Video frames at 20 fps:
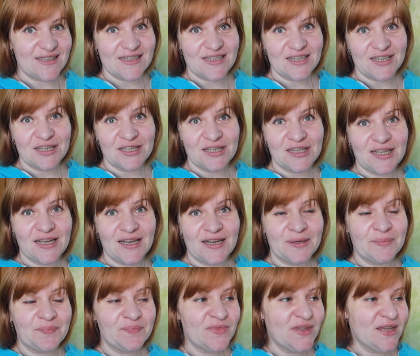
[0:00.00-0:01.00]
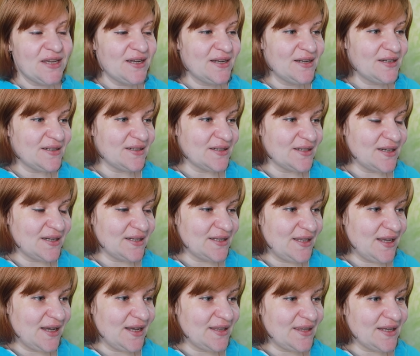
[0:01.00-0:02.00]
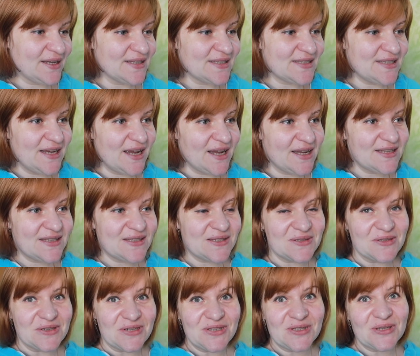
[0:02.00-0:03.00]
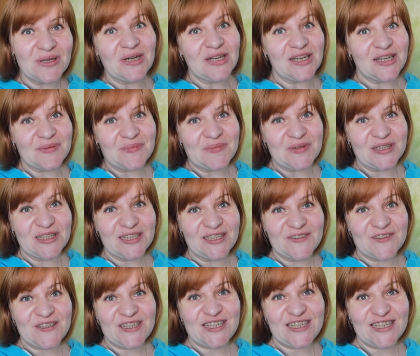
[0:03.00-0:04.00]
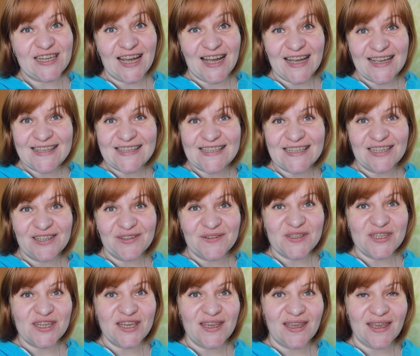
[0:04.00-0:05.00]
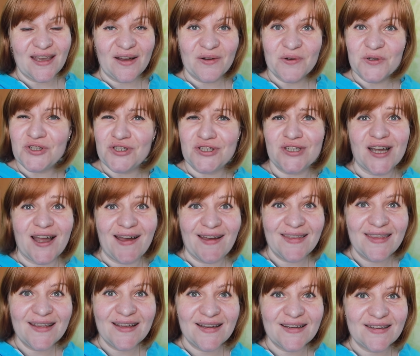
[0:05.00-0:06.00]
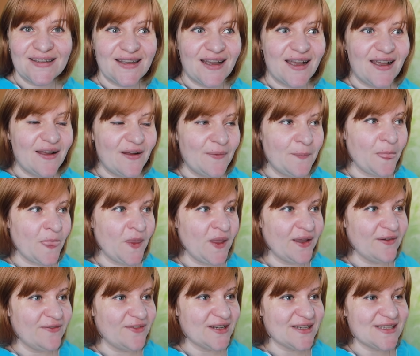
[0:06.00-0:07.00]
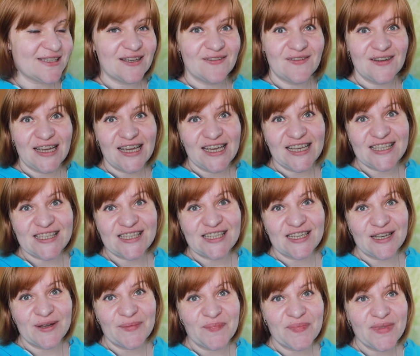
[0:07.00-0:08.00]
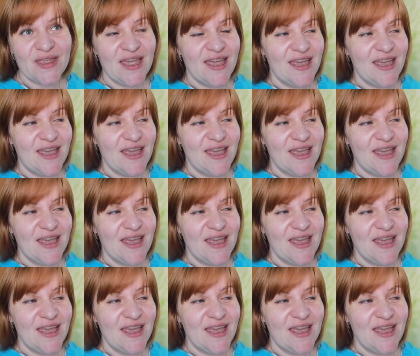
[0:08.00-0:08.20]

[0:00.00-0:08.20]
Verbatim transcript: делала, э, когда трансляцию, столько было в чате людей. Я очень рада, когда вы оставляете